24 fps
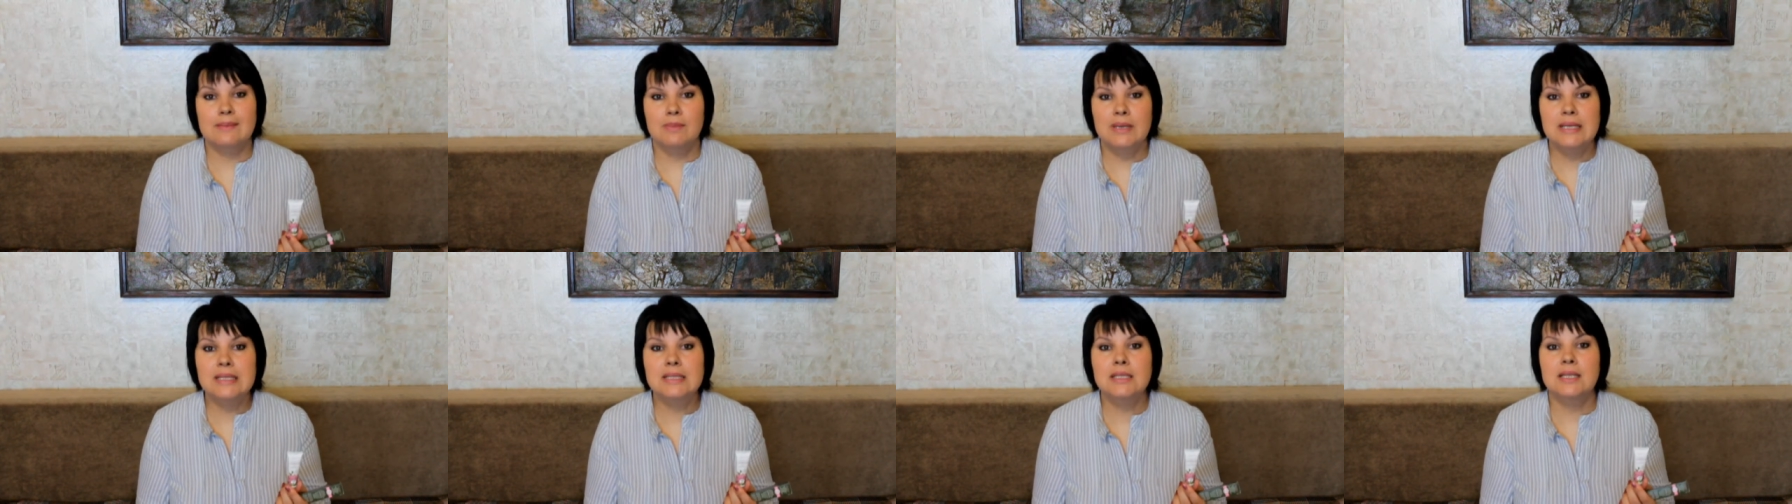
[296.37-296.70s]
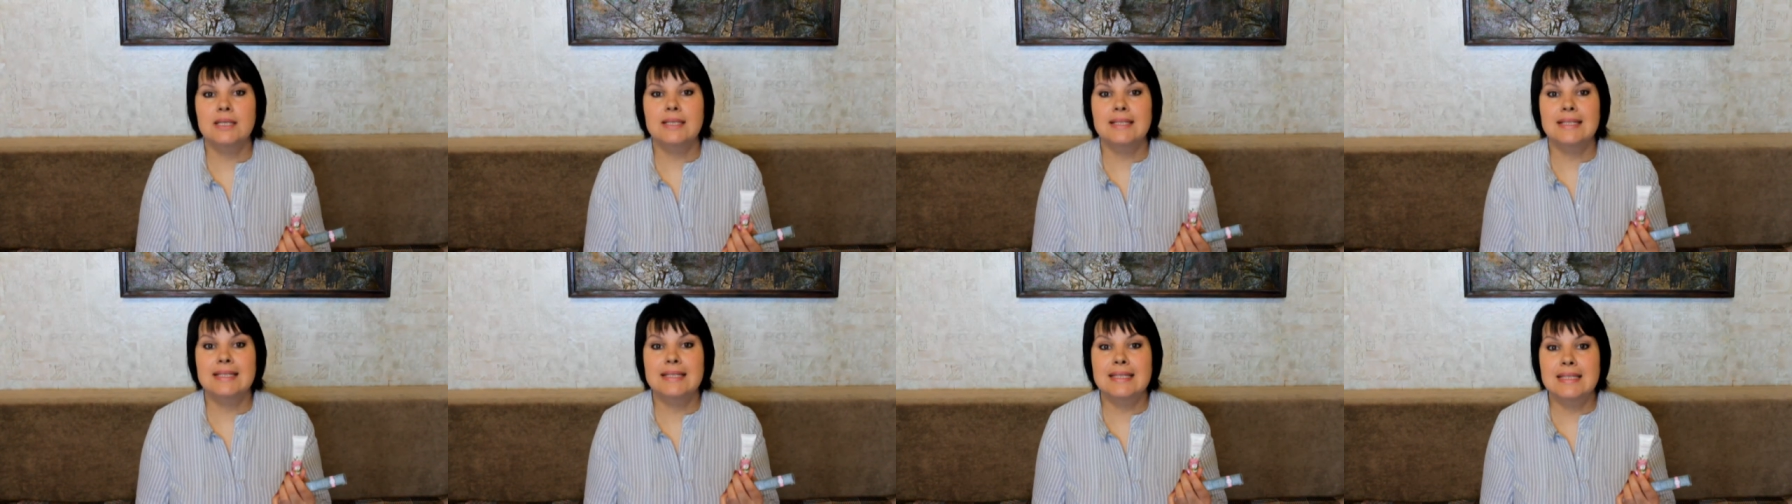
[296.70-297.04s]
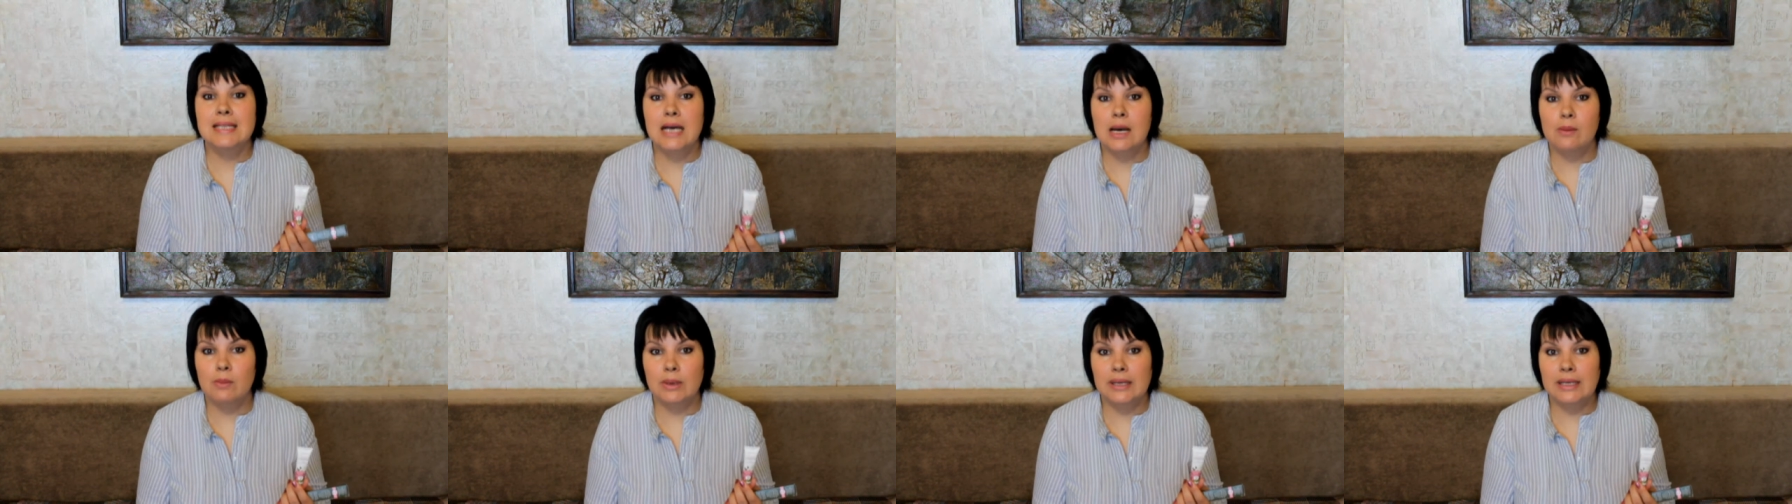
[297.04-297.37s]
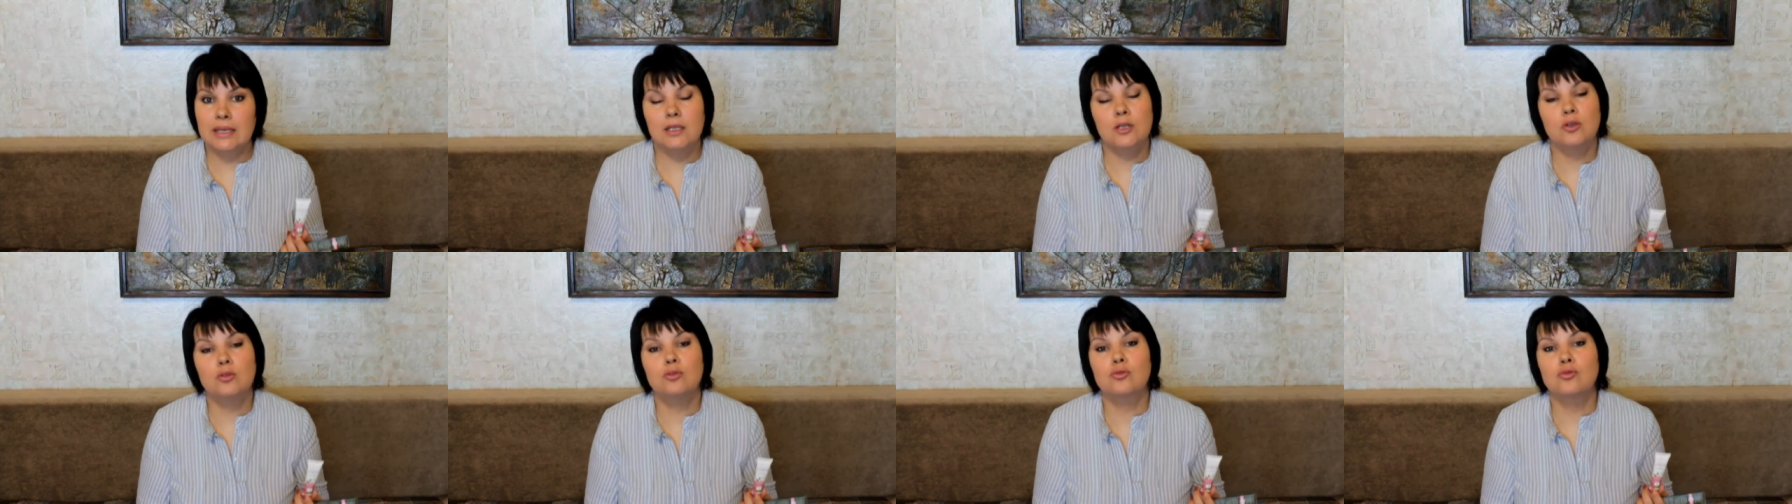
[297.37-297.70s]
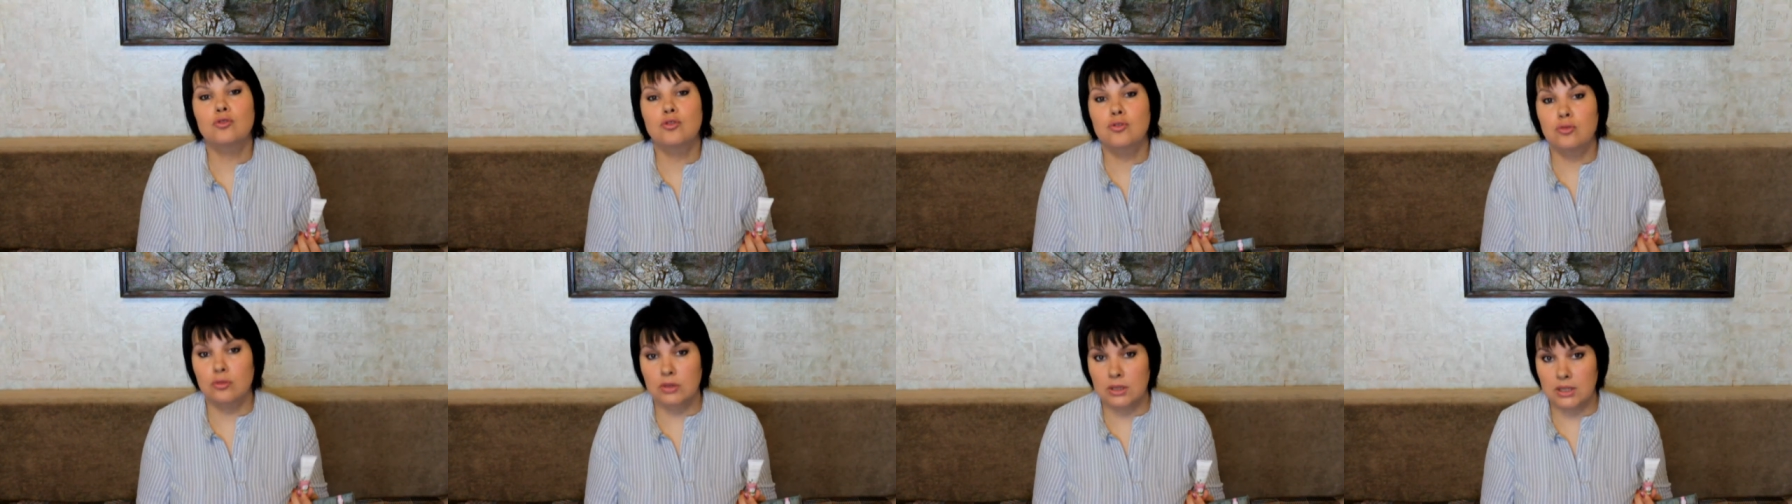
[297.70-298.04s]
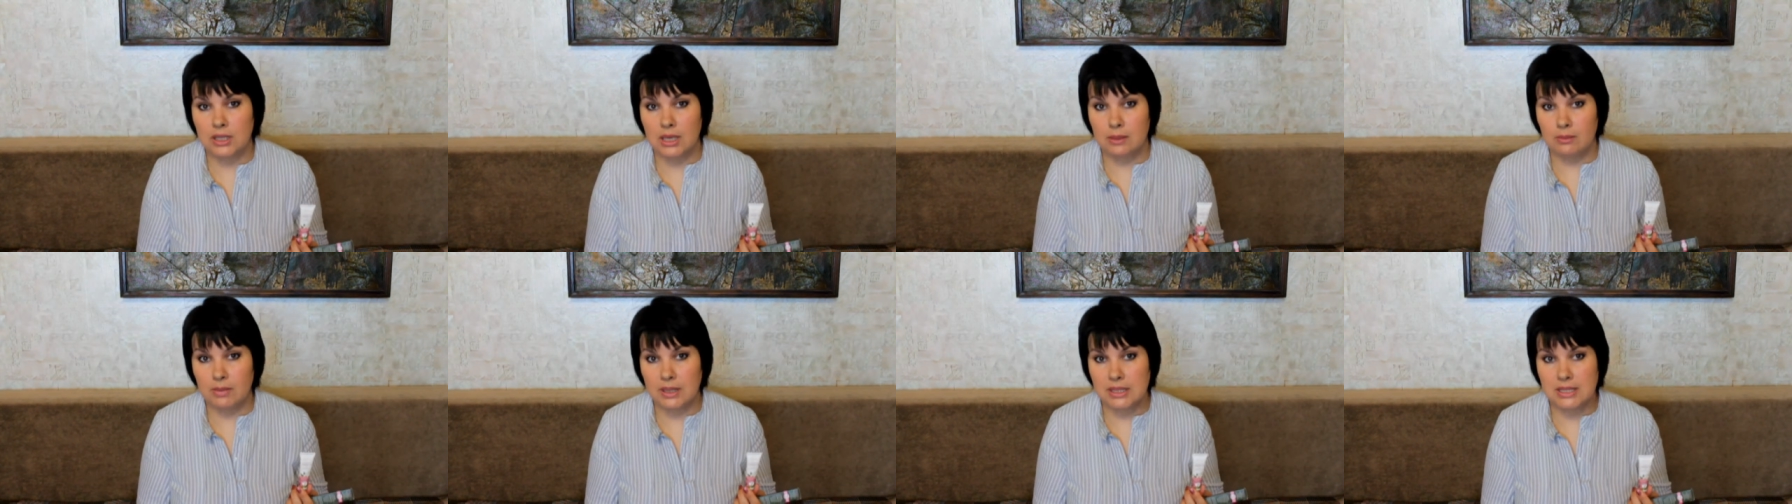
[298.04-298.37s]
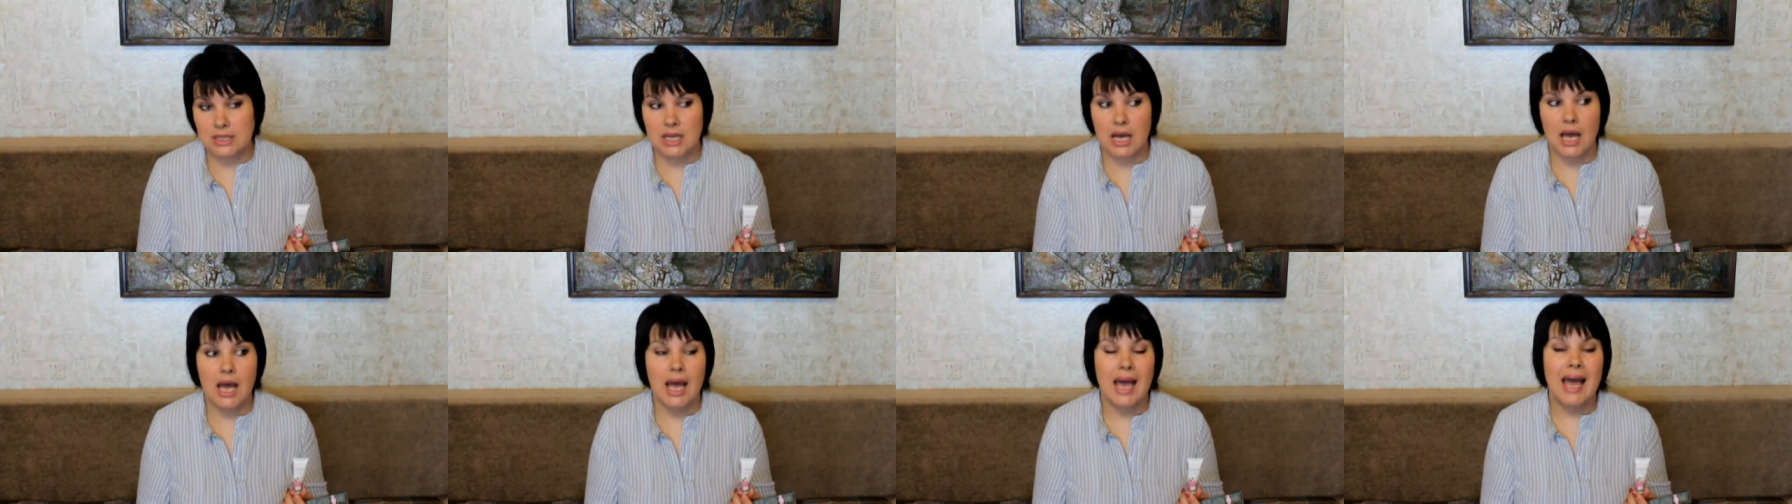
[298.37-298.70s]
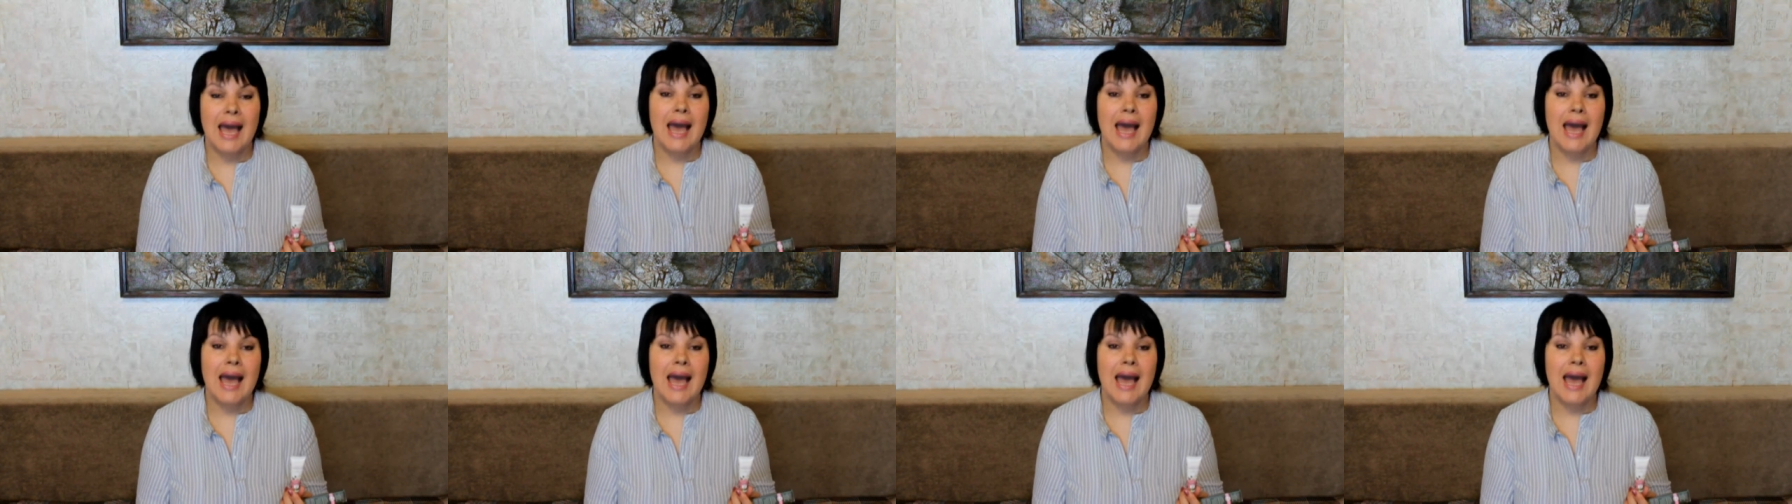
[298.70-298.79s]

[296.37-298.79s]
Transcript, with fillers: масло сезама или кунжутное масло.